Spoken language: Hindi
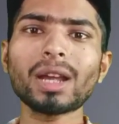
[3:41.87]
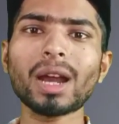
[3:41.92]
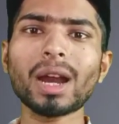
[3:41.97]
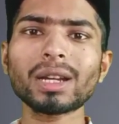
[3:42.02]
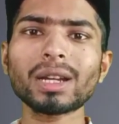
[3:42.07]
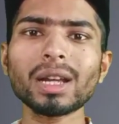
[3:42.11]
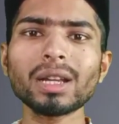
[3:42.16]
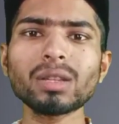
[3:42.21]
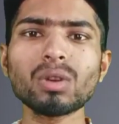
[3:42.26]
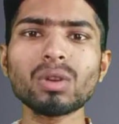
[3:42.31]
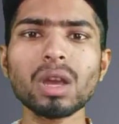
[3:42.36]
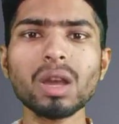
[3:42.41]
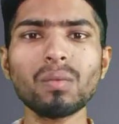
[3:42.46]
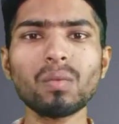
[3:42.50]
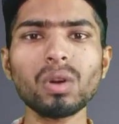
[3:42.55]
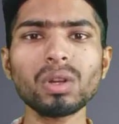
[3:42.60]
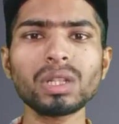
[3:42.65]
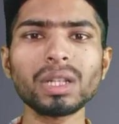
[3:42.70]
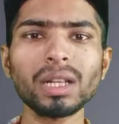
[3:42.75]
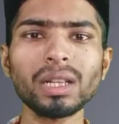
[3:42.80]
डाटा जो है
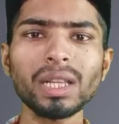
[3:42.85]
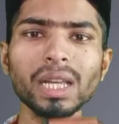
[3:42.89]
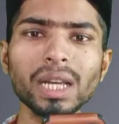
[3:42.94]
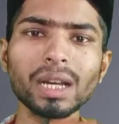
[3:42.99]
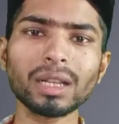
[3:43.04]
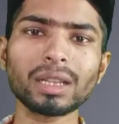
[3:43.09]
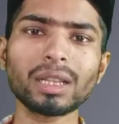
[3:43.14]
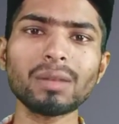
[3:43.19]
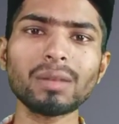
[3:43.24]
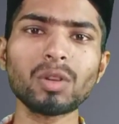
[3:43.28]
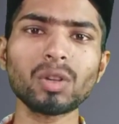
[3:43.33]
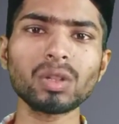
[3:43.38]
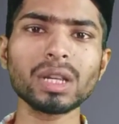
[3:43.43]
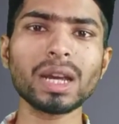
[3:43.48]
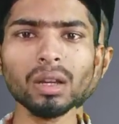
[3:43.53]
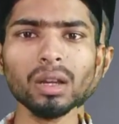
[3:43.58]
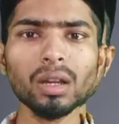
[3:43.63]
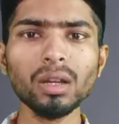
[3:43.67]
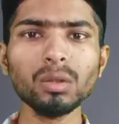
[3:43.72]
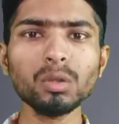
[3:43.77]
वो जल्दी खत्म हो
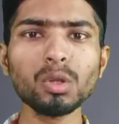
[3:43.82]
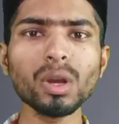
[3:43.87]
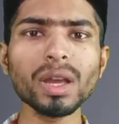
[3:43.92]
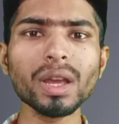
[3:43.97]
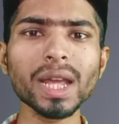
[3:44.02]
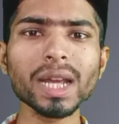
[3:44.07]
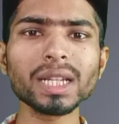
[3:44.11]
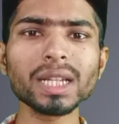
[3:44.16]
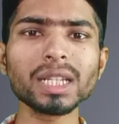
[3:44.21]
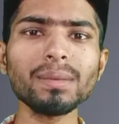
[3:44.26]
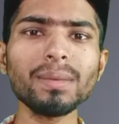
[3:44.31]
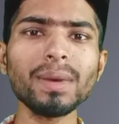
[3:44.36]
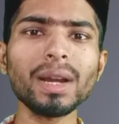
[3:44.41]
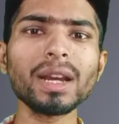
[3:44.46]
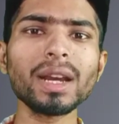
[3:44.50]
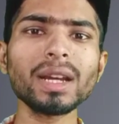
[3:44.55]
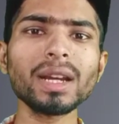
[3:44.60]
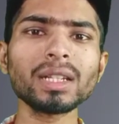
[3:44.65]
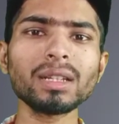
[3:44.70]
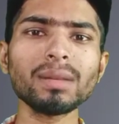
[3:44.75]
जाएगा जो एक जी बी
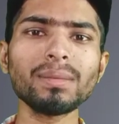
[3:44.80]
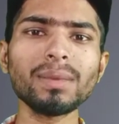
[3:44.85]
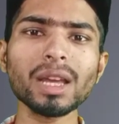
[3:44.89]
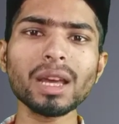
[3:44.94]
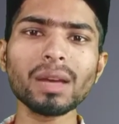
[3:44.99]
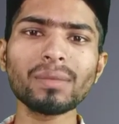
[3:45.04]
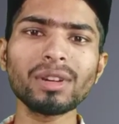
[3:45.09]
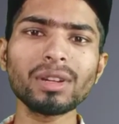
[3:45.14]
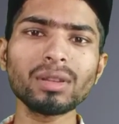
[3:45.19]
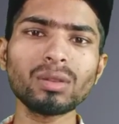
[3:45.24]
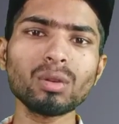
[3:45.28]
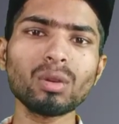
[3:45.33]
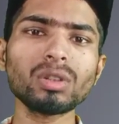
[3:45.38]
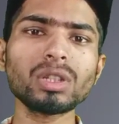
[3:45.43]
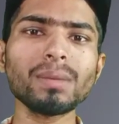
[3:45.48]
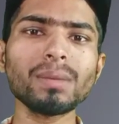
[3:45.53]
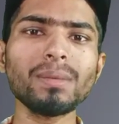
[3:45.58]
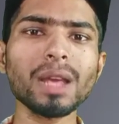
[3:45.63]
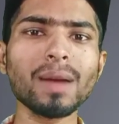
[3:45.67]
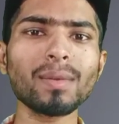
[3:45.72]
डेढ़ जी बी या फिर दो
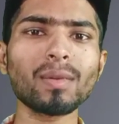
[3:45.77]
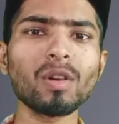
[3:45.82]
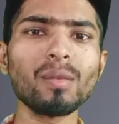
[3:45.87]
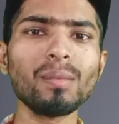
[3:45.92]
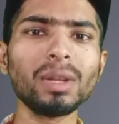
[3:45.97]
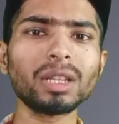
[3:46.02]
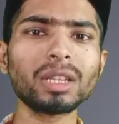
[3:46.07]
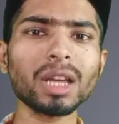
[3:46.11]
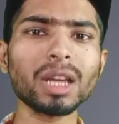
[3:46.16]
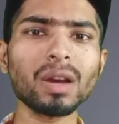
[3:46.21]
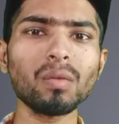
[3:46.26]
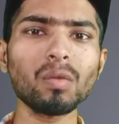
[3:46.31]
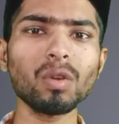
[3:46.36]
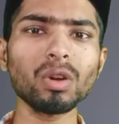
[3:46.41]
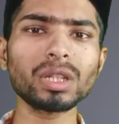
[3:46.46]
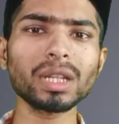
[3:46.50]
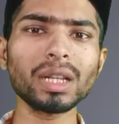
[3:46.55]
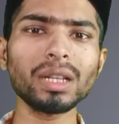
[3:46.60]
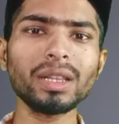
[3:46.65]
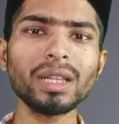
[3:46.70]
जी बी आपको मिलता है वो
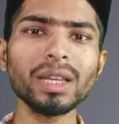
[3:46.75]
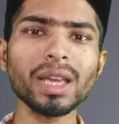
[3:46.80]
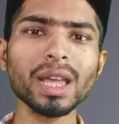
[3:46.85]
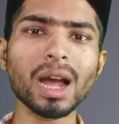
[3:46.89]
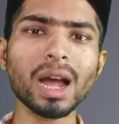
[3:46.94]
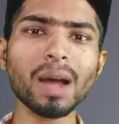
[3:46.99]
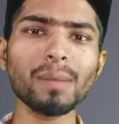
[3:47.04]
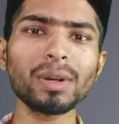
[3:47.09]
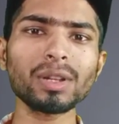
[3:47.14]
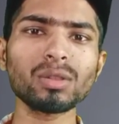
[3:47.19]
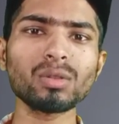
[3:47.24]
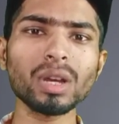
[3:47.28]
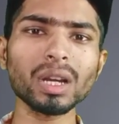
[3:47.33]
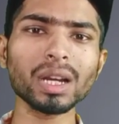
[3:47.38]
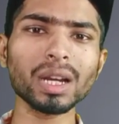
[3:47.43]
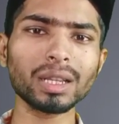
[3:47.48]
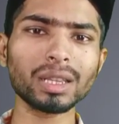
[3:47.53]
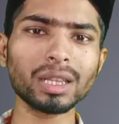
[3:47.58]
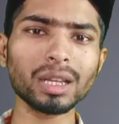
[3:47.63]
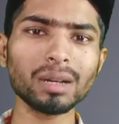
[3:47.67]
जल्दी यहाँ पर जो है
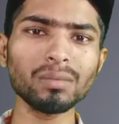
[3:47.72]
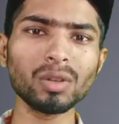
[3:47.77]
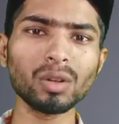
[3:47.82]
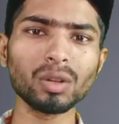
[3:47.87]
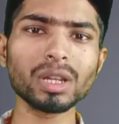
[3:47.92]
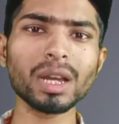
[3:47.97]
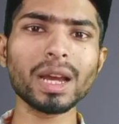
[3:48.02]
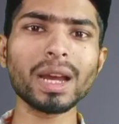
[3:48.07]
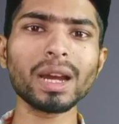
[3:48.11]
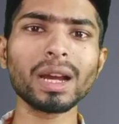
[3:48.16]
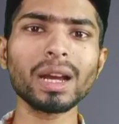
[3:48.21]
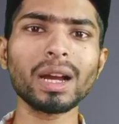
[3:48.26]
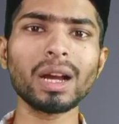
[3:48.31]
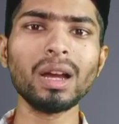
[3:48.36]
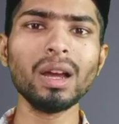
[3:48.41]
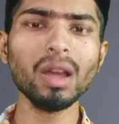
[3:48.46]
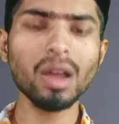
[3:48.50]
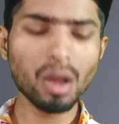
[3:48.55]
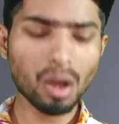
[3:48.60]
ख़त्म हो जाएगा